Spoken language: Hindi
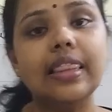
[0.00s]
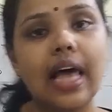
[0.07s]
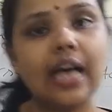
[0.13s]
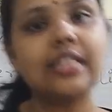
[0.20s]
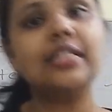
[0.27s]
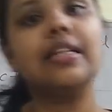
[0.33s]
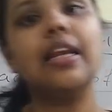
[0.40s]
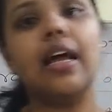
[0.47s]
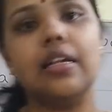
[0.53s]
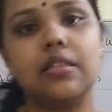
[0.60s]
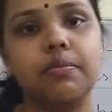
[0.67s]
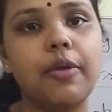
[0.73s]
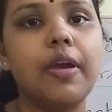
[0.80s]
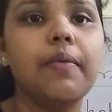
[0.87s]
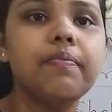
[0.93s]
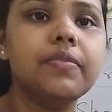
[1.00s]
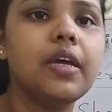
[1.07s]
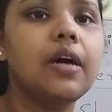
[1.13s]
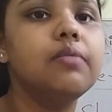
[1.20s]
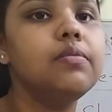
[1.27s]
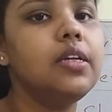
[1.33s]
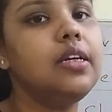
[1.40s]
लास्ट क्लास में
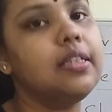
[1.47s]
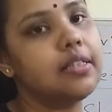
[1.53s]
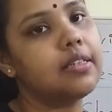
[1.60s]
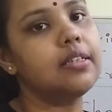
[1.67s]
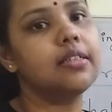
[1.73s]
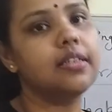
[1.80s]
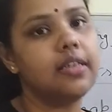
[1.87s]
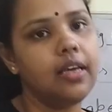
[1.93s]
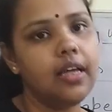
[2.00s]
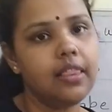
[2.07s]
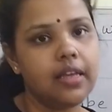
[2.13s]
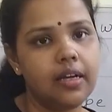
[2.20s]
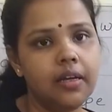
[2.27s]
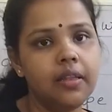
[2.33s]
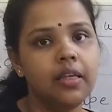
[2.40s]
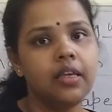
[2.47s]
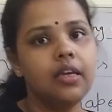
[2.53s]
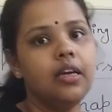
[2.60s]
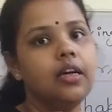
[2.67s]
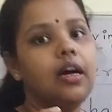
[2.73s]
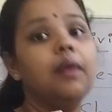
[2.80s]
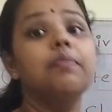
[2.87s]
हमने डिस्कस किया था
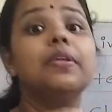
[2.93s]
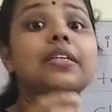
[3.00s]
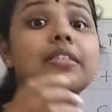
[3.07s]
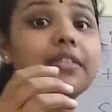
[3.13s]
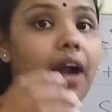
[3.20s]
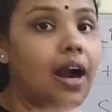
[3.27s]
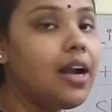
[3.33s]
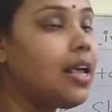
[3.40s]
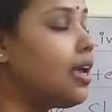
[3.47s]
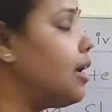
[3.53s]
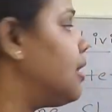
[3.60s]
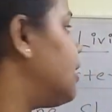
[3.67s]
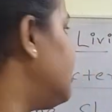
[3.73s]
हमने स्टार्ट किया